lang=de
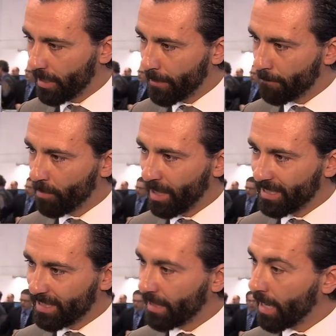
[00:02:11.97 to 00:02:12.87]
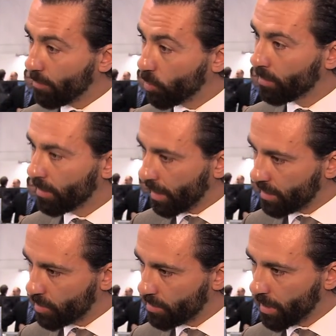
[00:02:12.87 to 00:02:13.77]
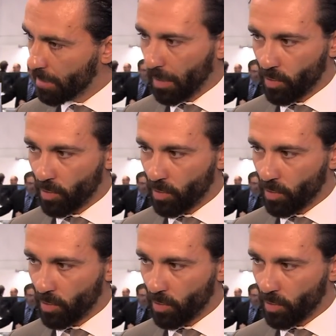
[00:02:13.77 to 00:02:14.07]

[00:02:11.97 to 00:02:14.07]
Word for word: ähm, sehr nah am Kunden dran zu sein.